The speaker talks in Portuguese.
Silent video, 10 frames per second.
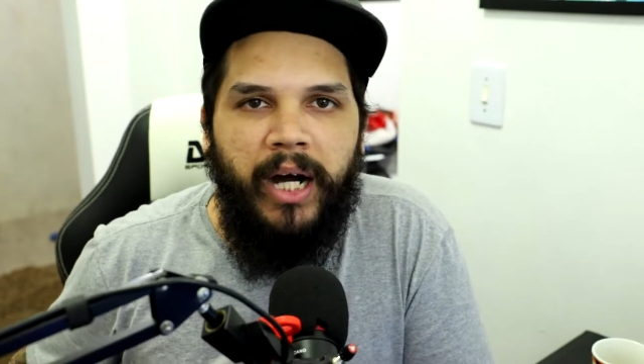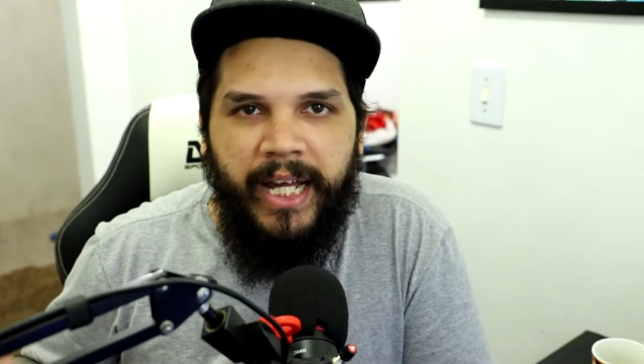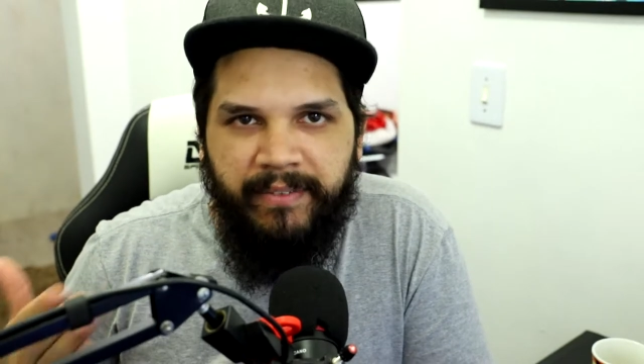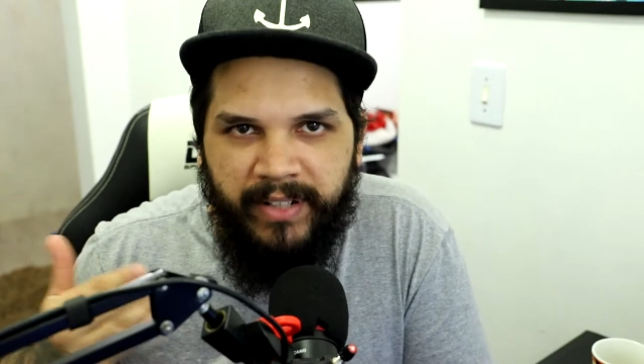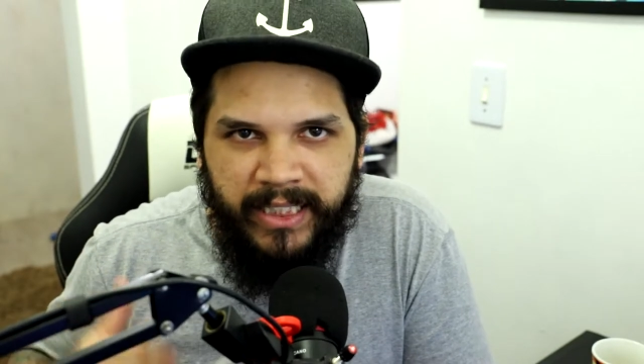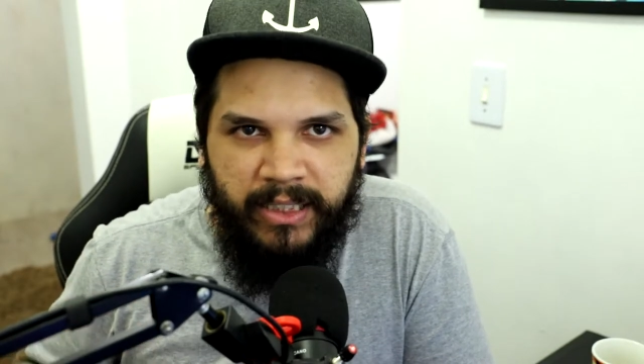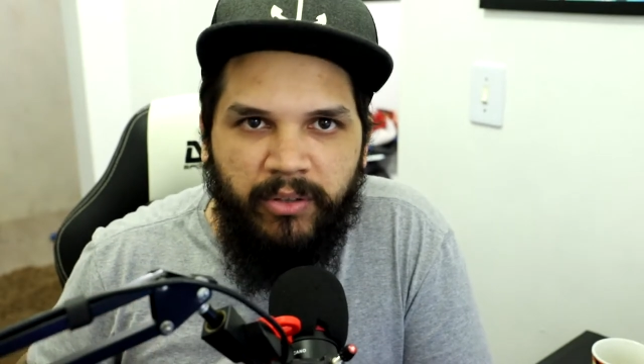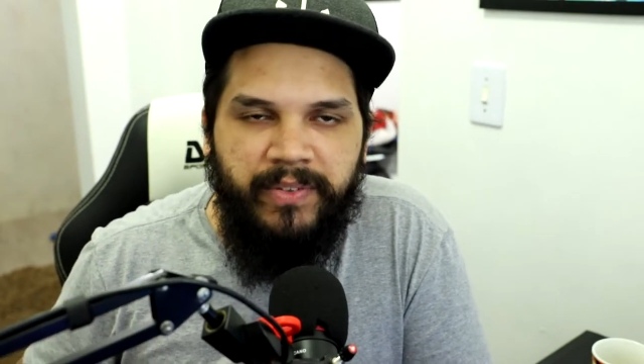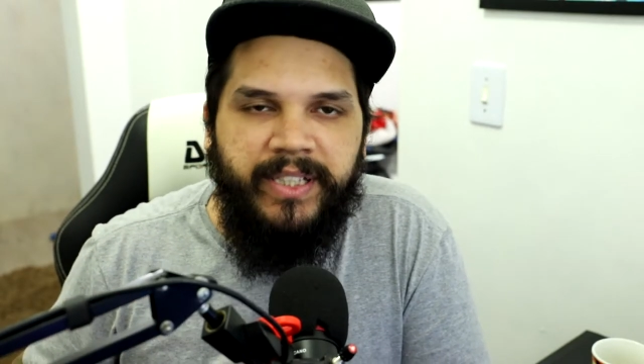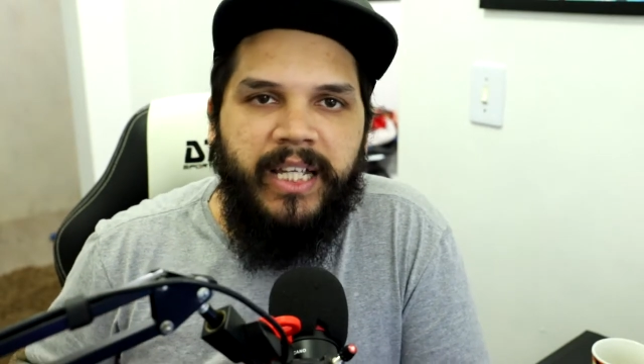a
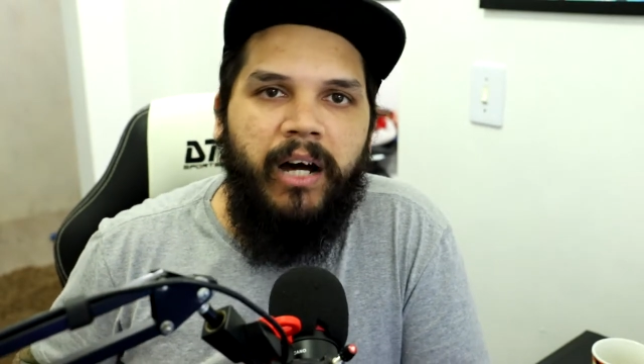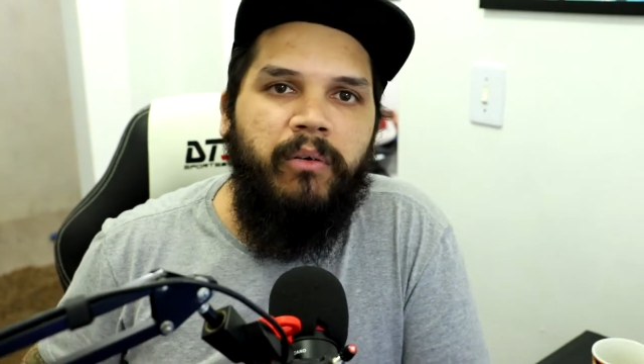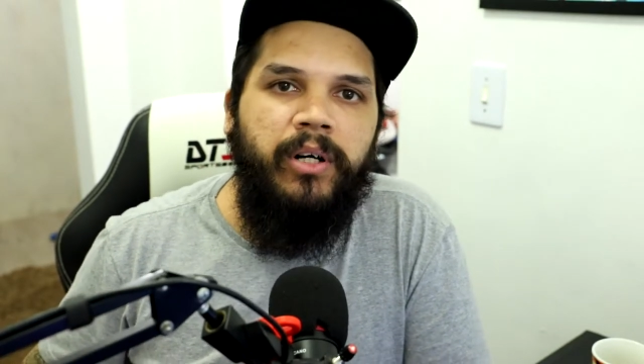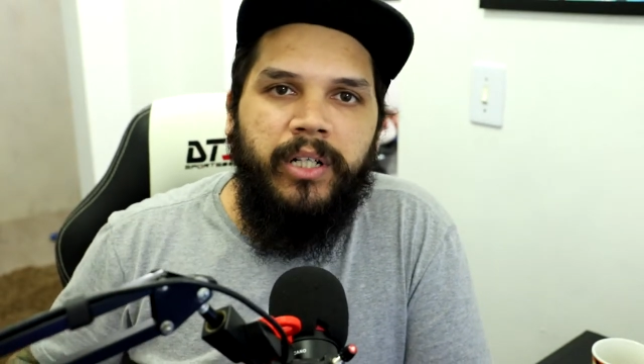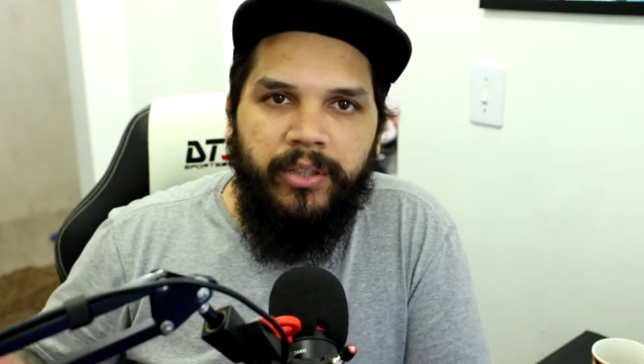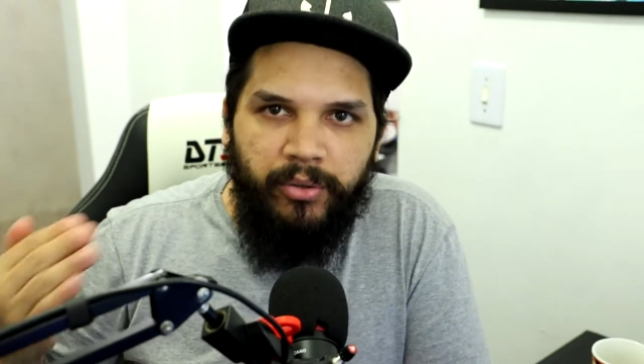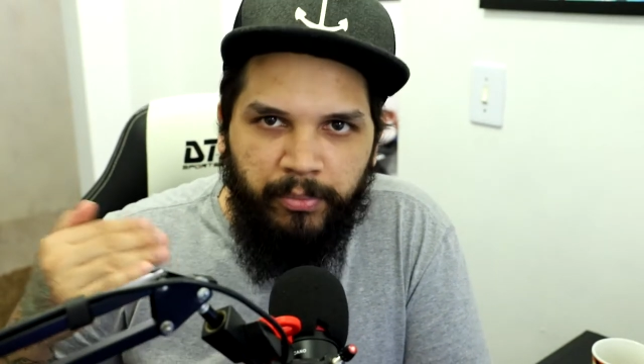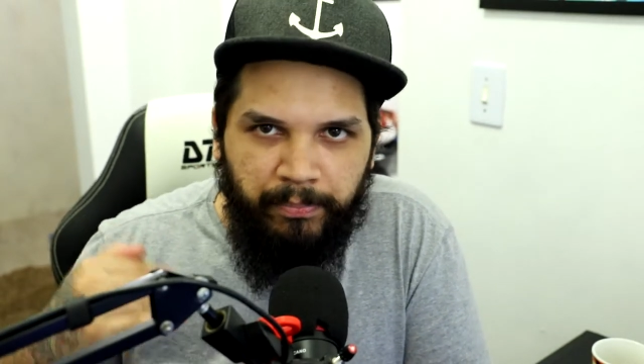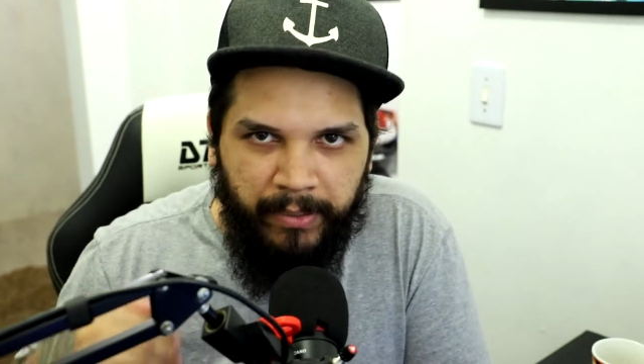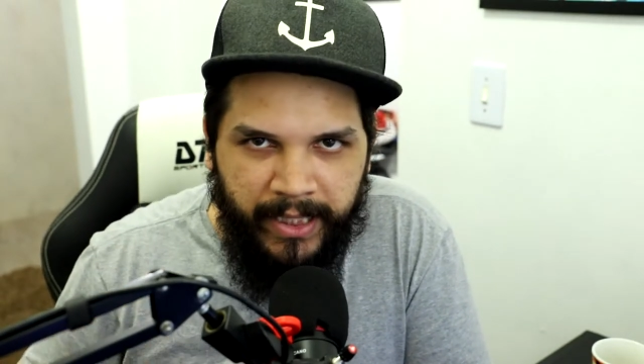revelação oficial
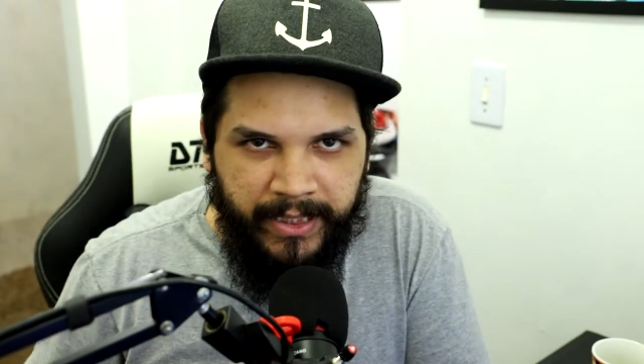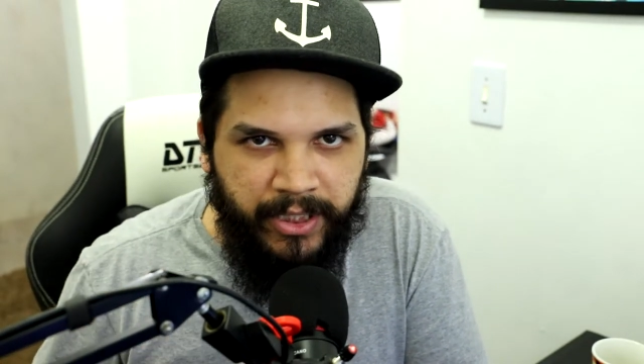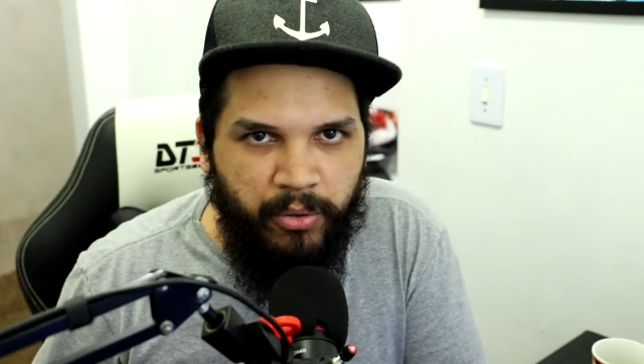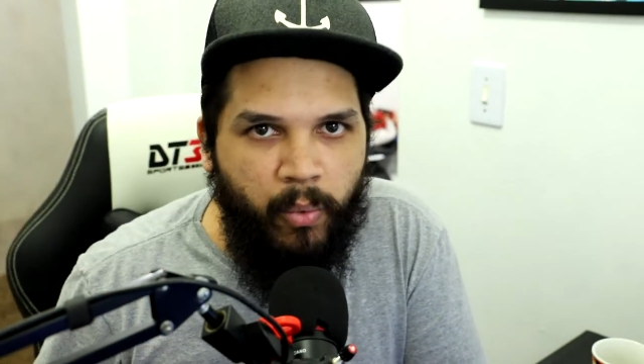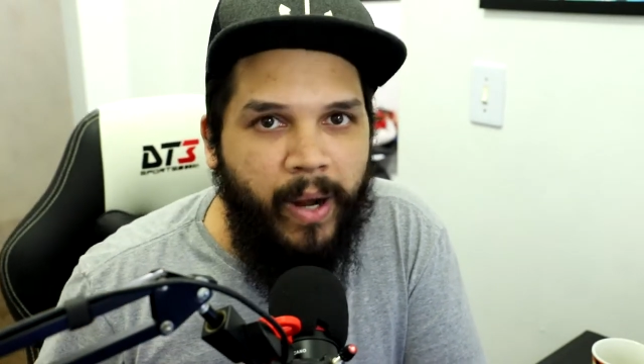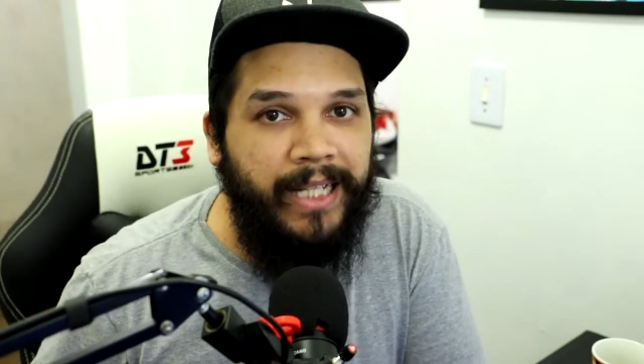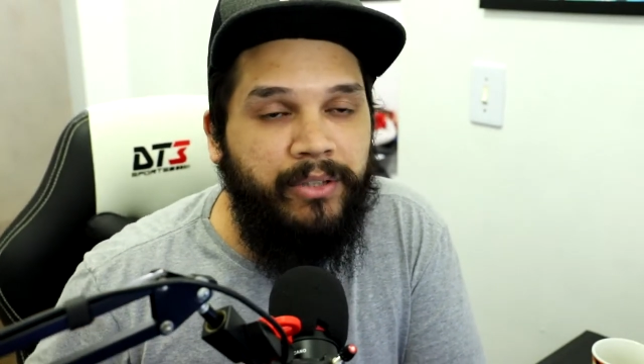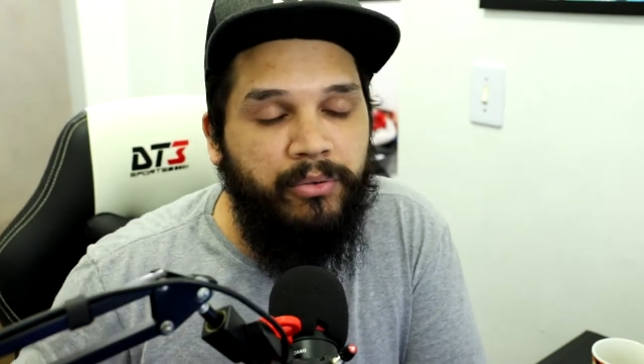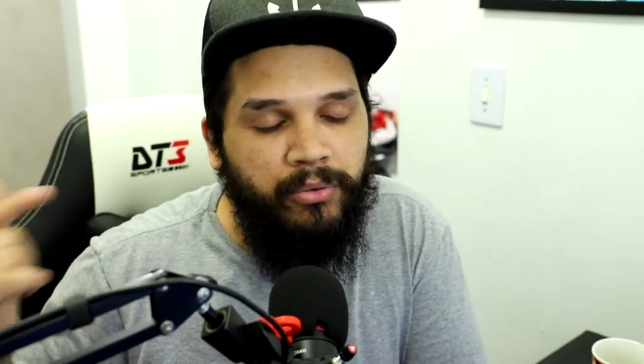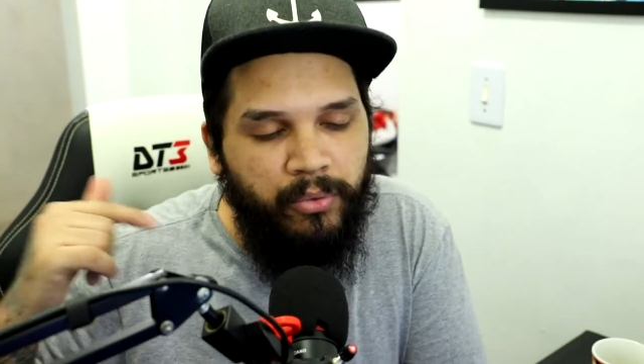do PlayStation
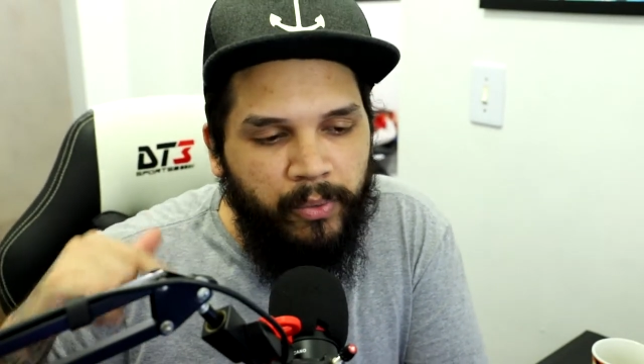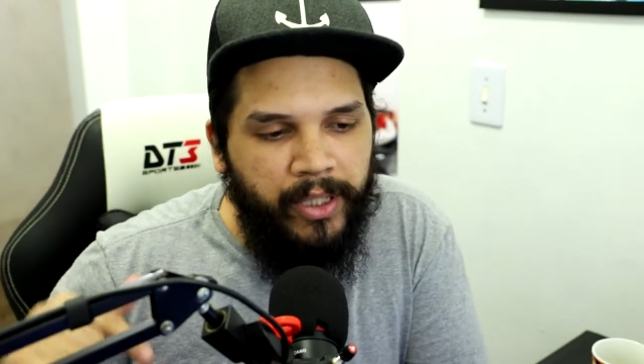4 no